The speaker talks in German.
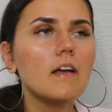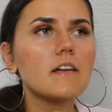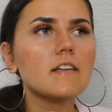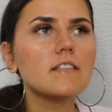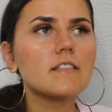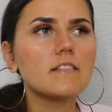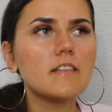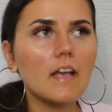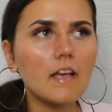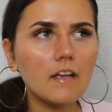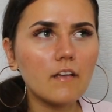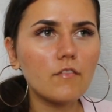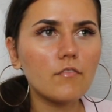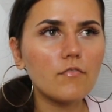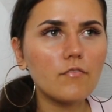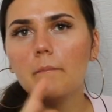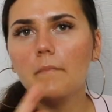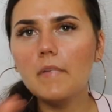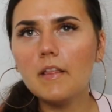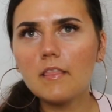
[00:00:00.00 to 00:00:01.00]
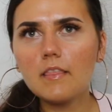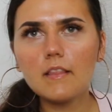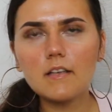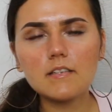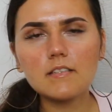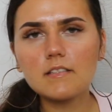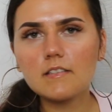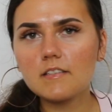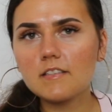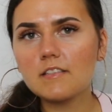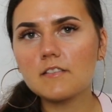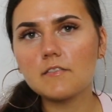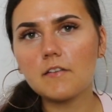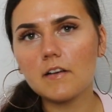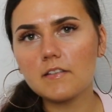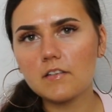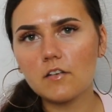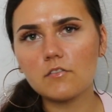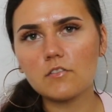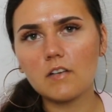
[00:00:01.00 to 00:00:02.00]
safe mindestens
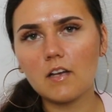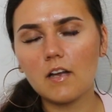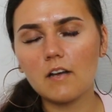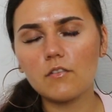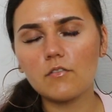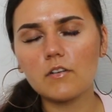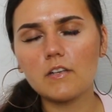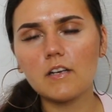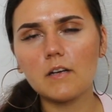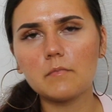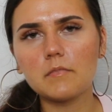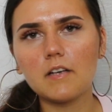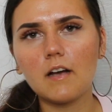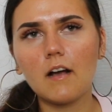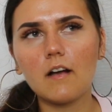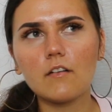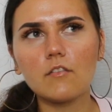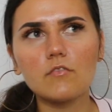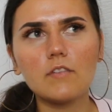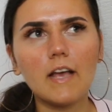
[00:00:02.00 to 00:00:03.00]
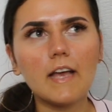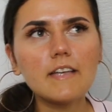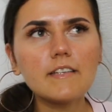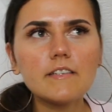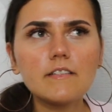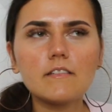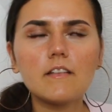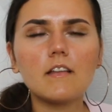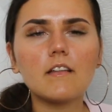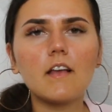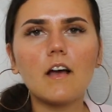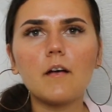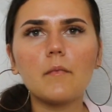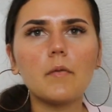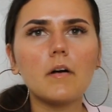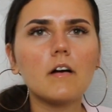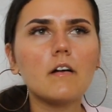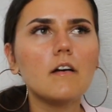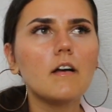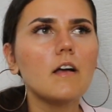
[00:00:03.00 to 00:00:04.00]
2000 Kalorien am Tag und essen dann
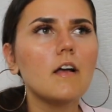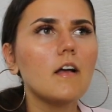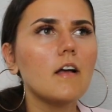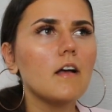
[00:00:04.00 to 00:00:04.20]
aber